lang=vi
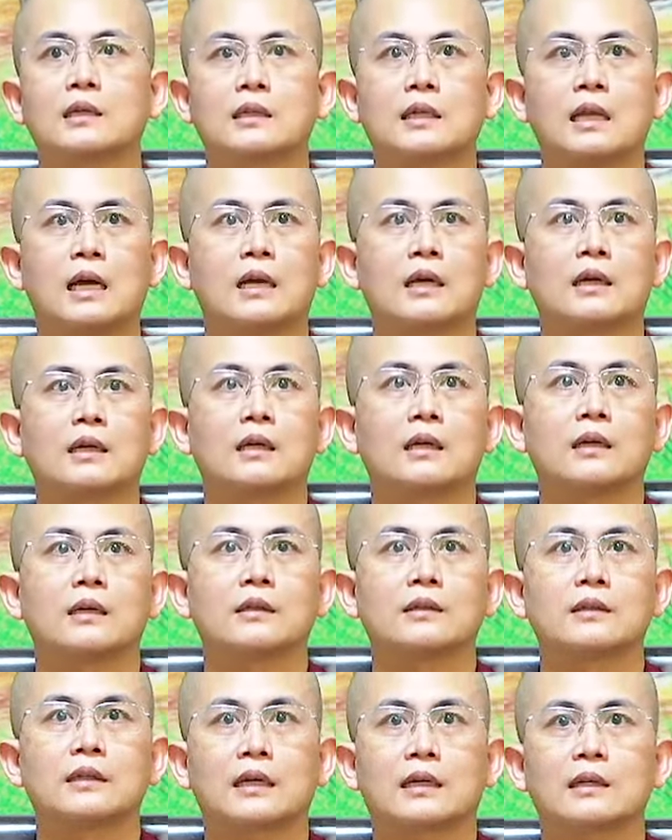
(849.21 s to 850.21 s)

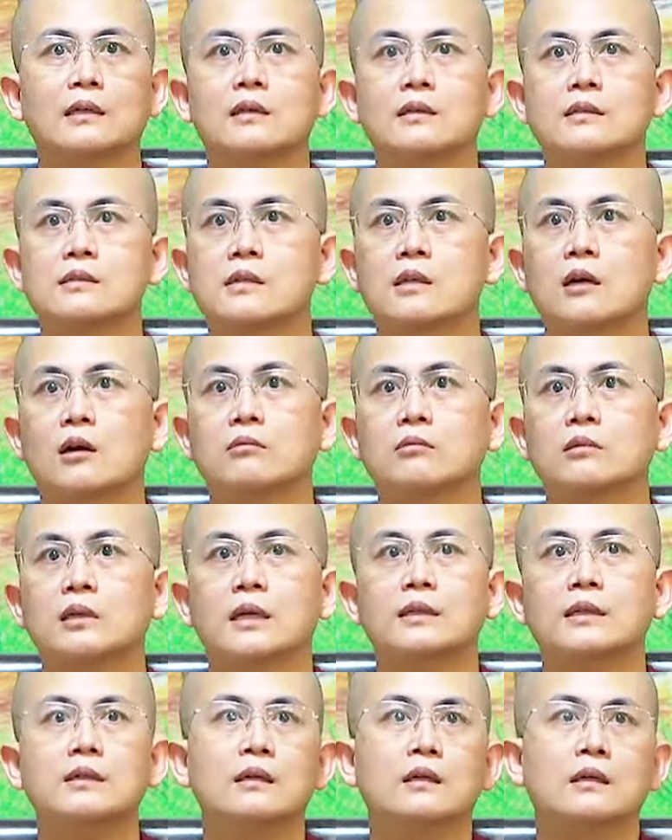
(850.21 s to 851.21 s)
là là cái đời sống
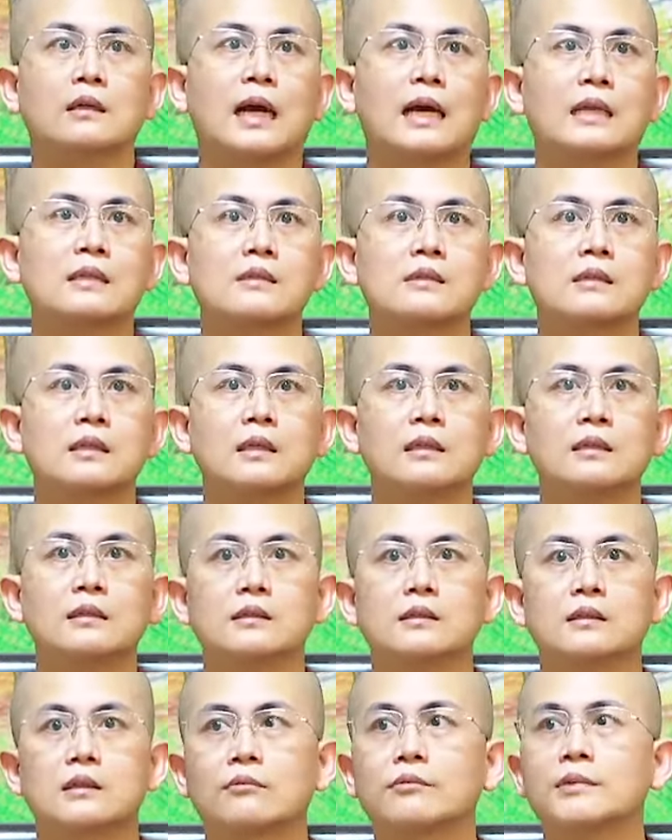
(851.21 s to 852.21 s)
phất thực ăn
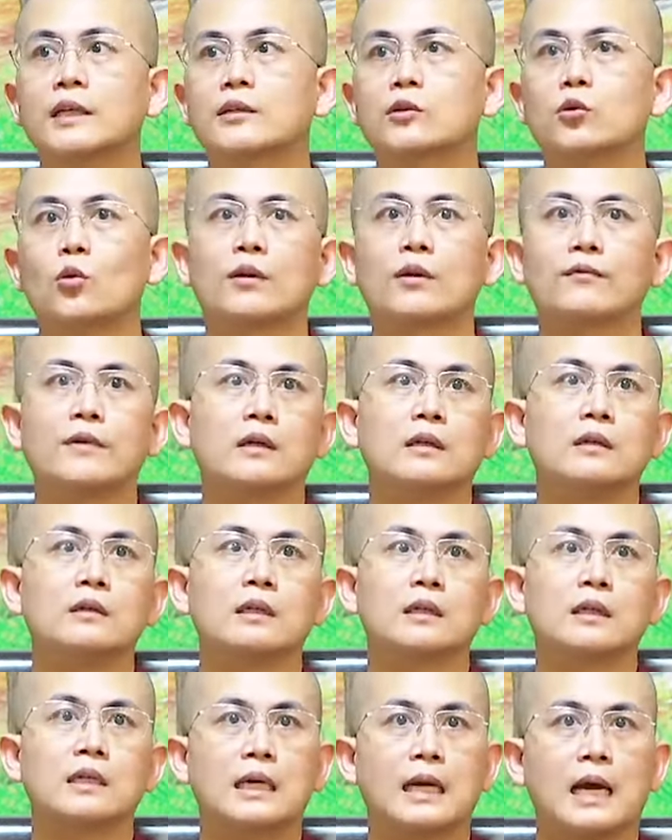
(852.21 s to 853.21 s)
xin sống lệ thuộc vào
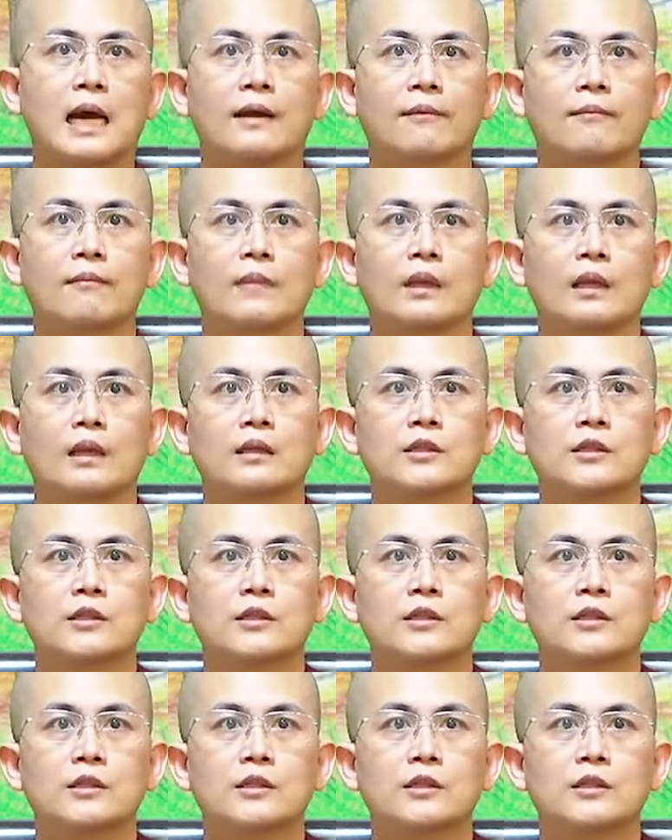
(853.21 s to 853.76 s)
người khác